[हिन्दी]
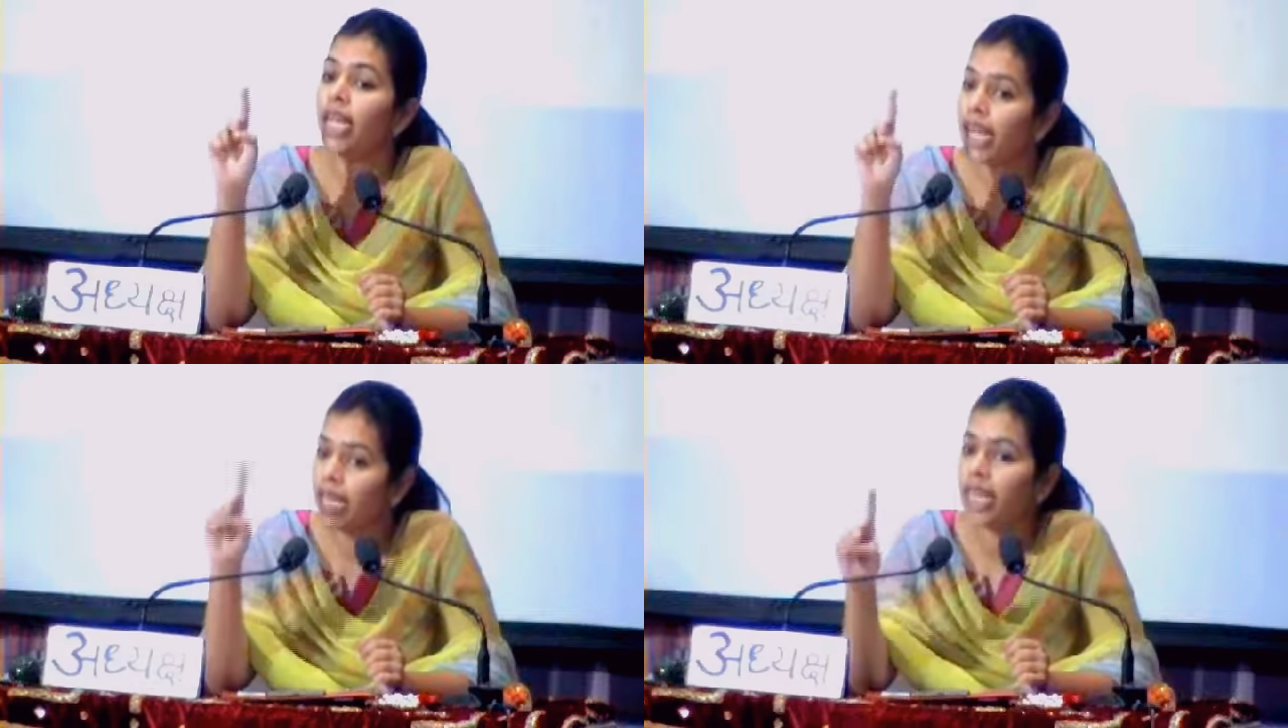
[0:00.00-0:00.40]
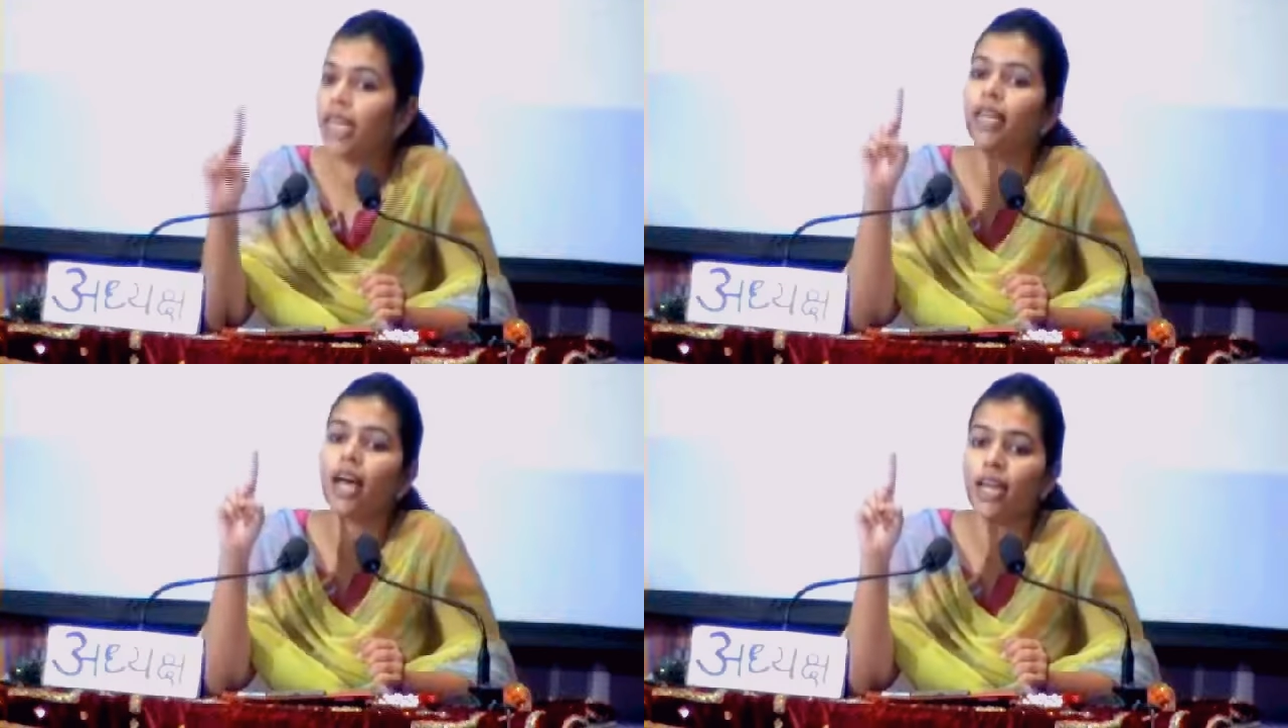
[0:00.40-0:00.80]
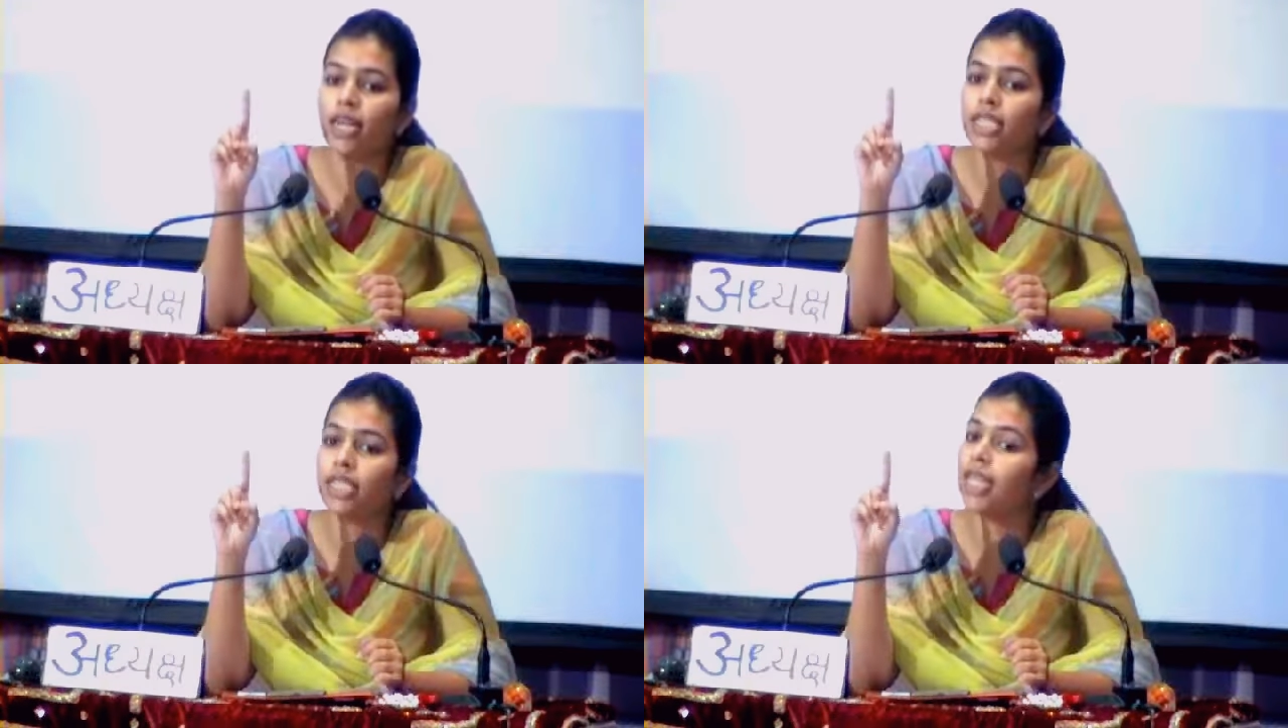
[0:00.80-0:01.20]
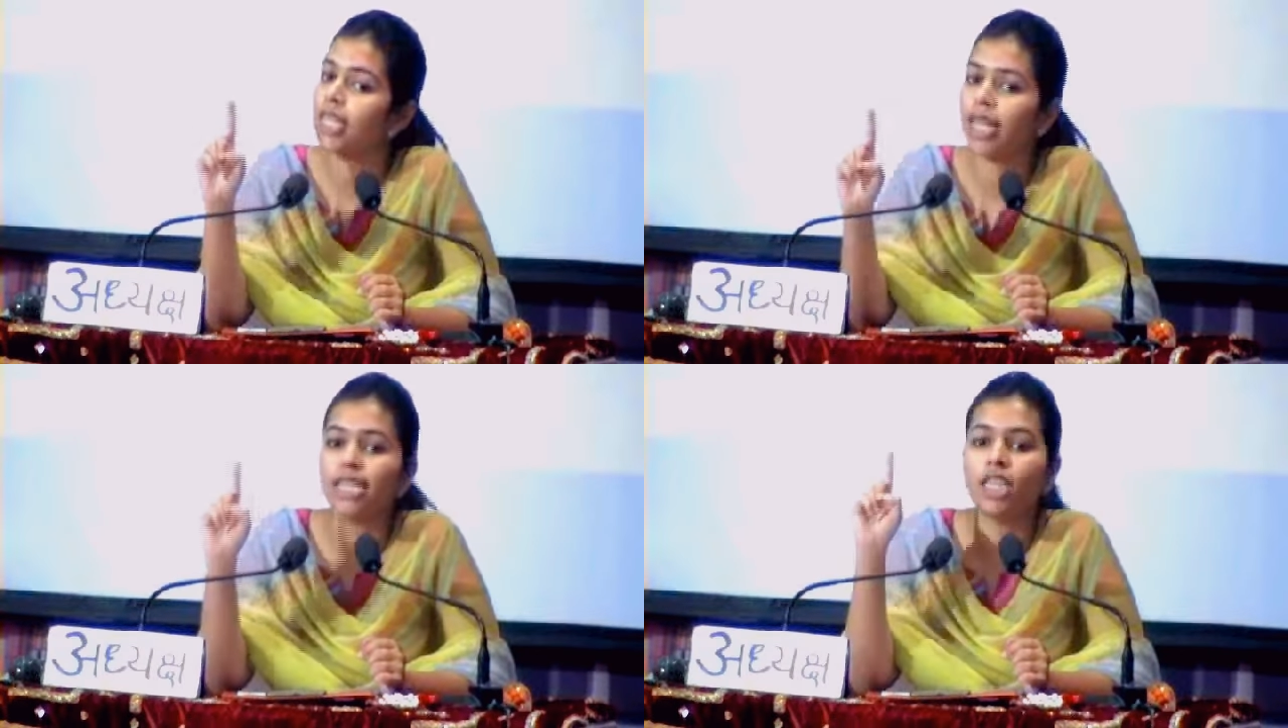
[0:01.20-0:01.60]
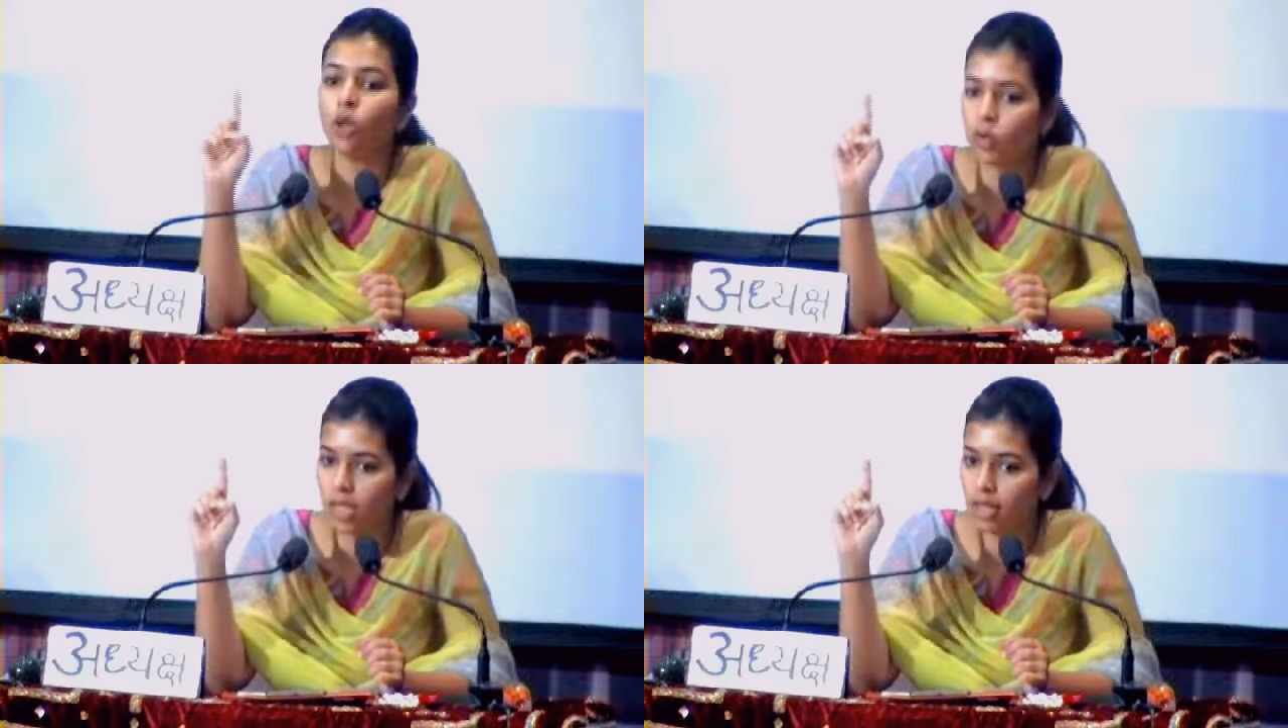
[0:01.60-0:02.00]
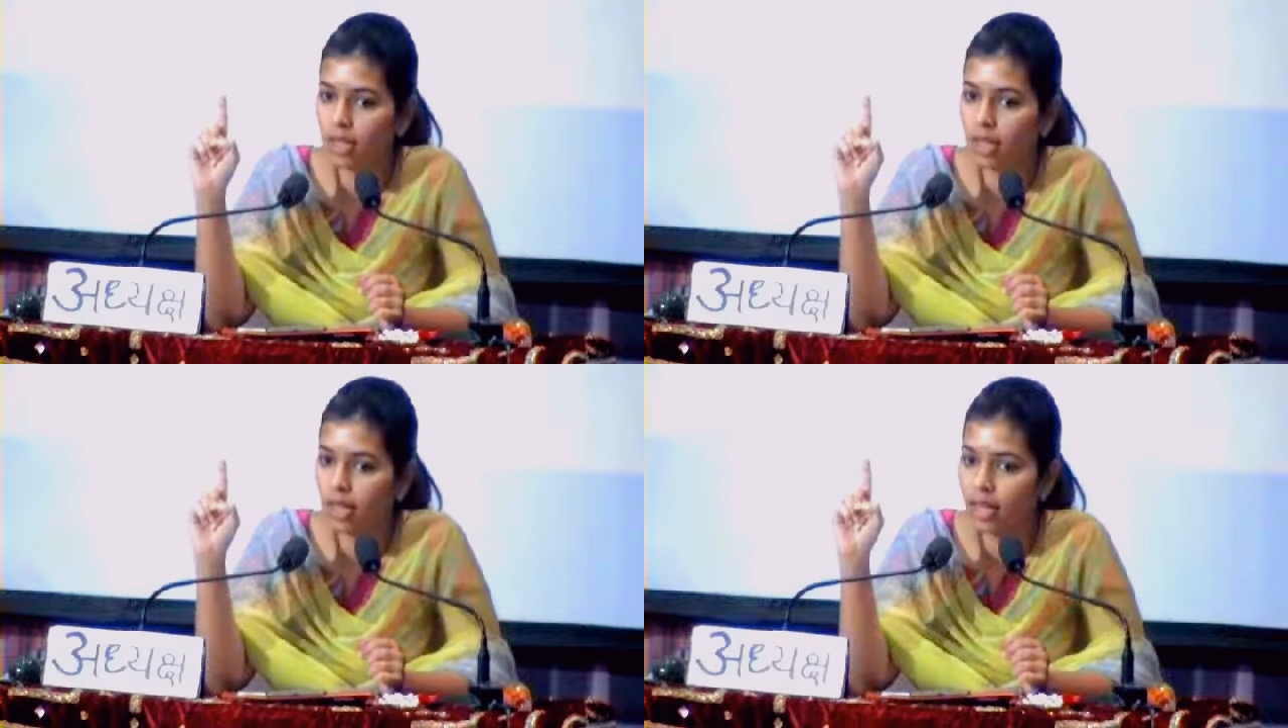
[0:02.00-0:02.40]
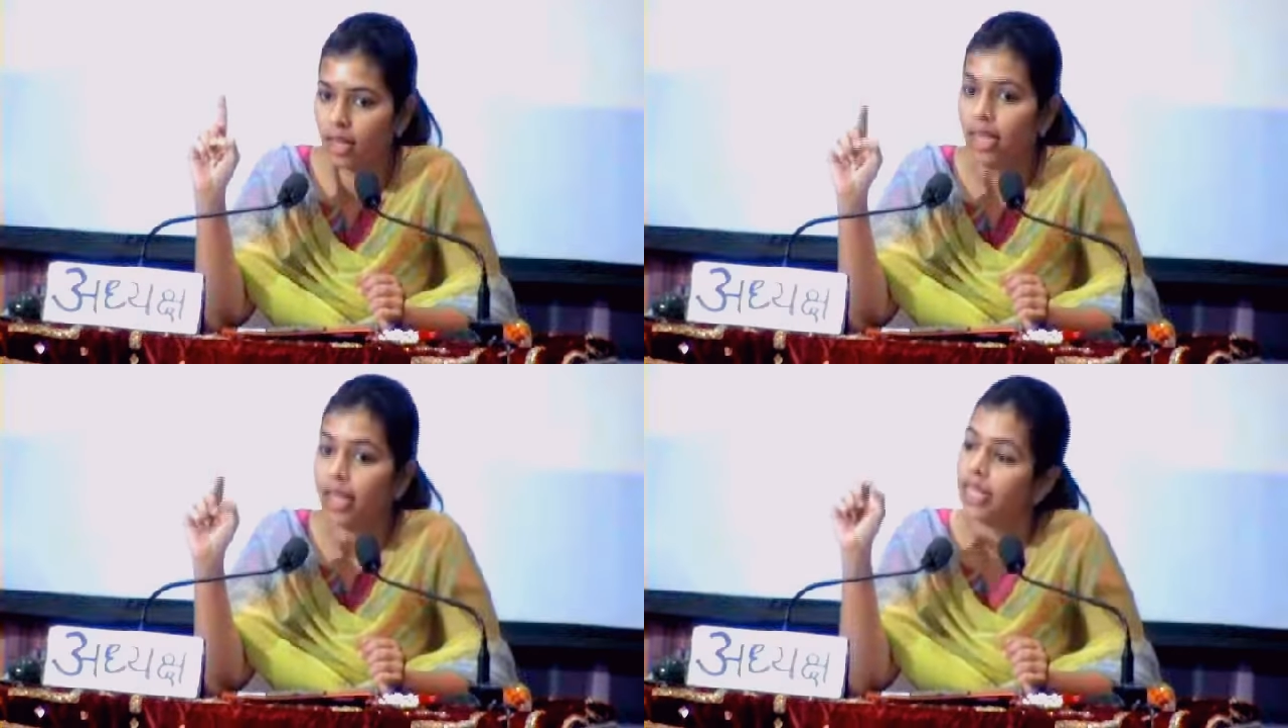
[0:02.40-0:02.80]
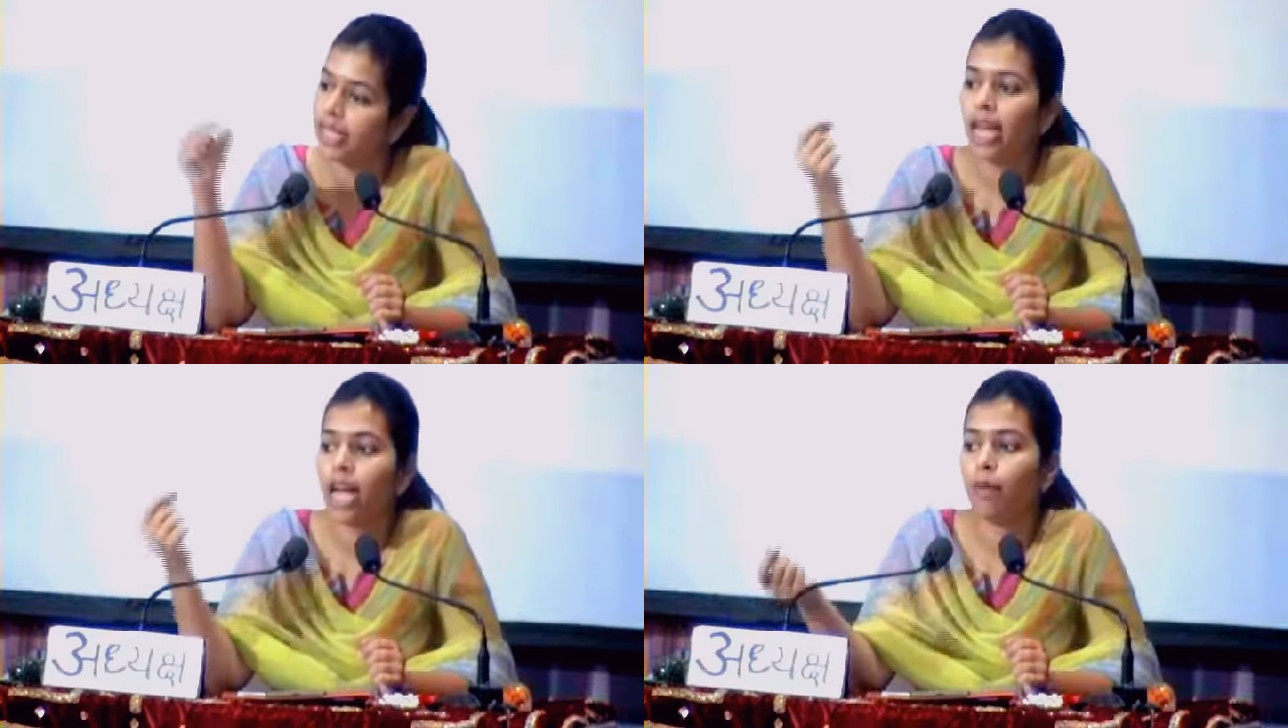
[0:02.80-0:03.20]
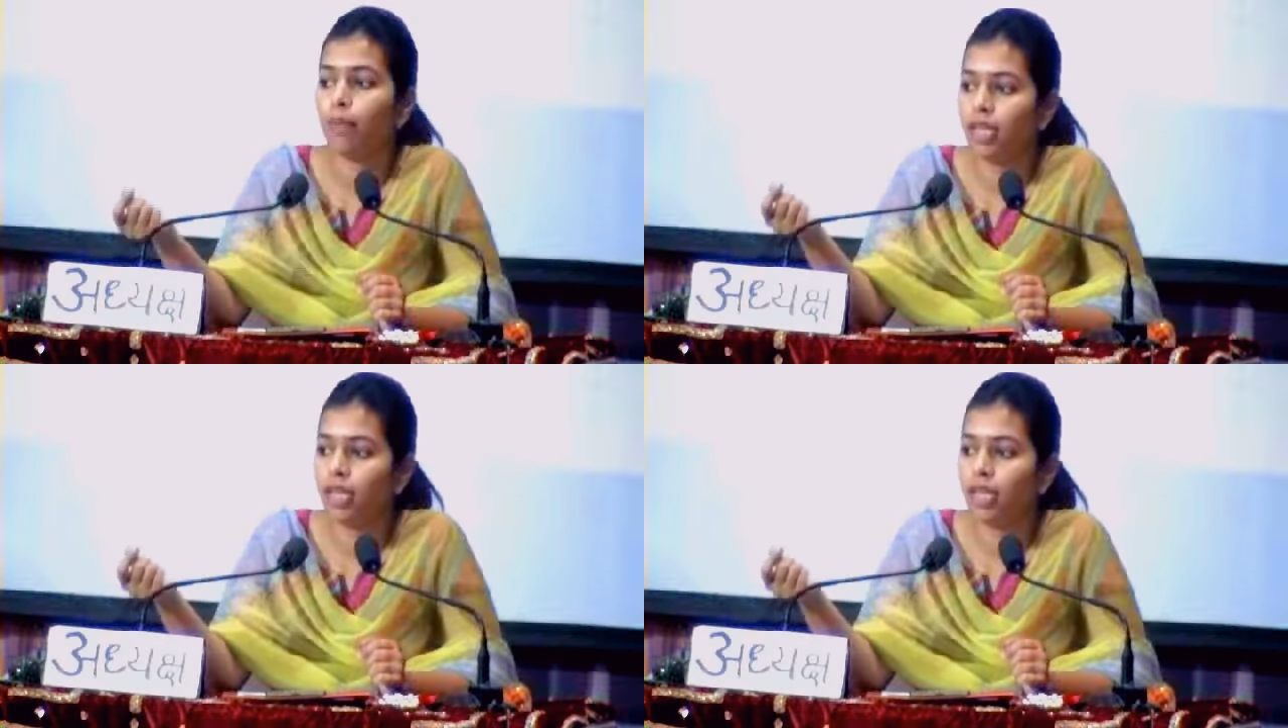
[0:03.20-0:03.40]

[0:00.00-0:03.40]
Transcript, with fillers: एक ही कारण से कैसे हो सकता है ये आप एक